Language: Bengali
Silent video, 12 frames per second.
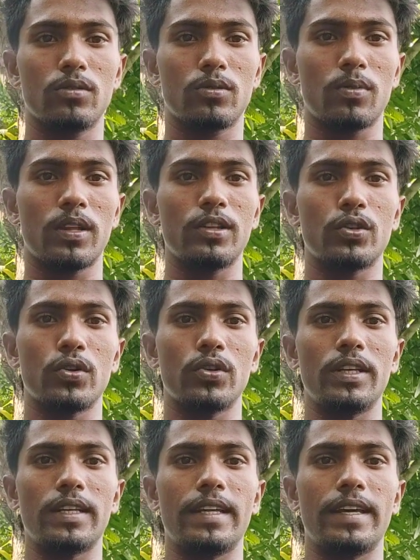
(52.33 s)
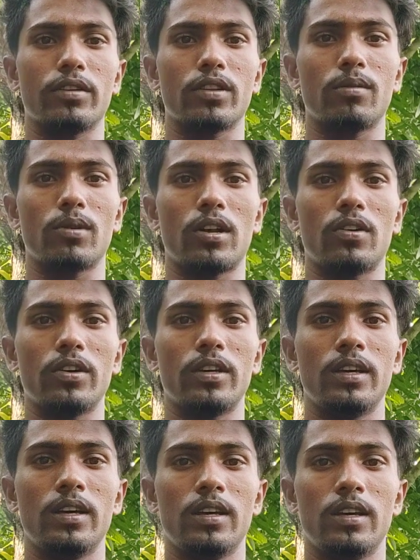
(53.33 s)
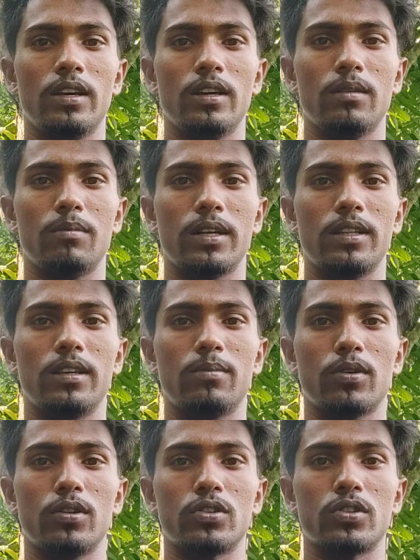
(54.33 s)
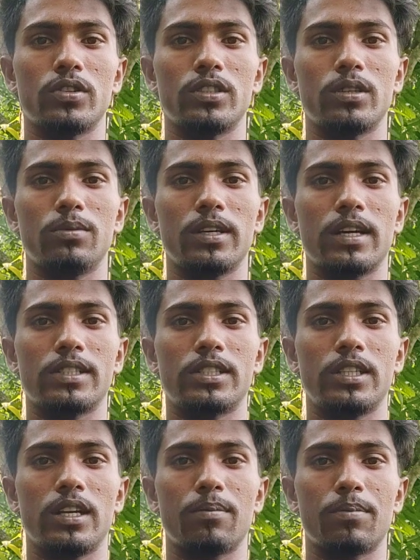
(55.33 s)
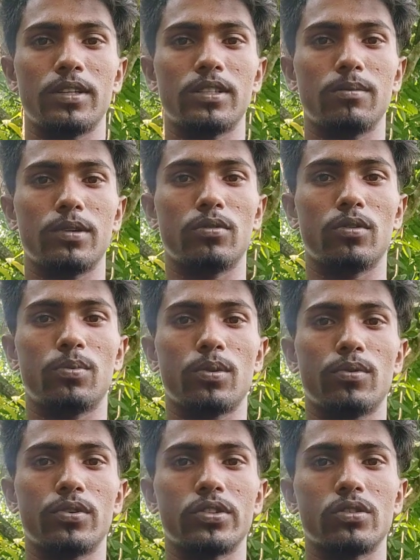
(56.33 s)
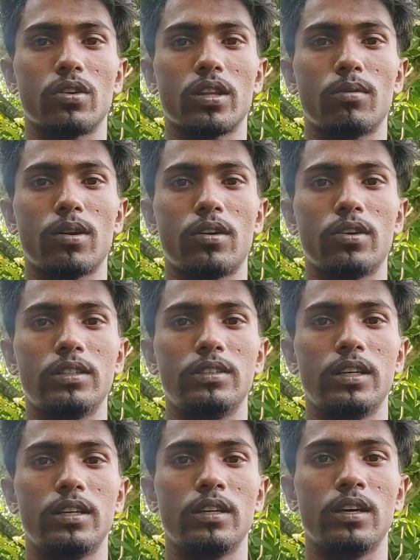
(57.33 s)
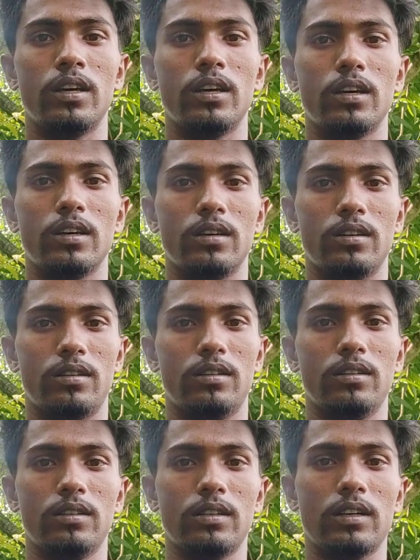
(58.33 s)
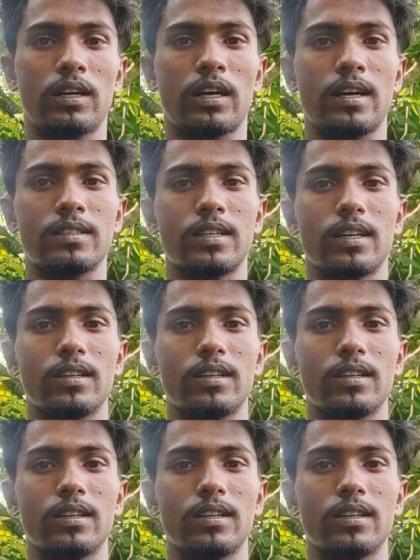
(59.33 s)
উৎপাদিত দিক নিয়ে কথা বলা হয় বা দিক প্রদর্শন হিসেবে এই গাছটি নিয়ে আপনাদের সামনে গুরুত্বপূর্ণ কিছু কথা বলা হয় যেই গাছের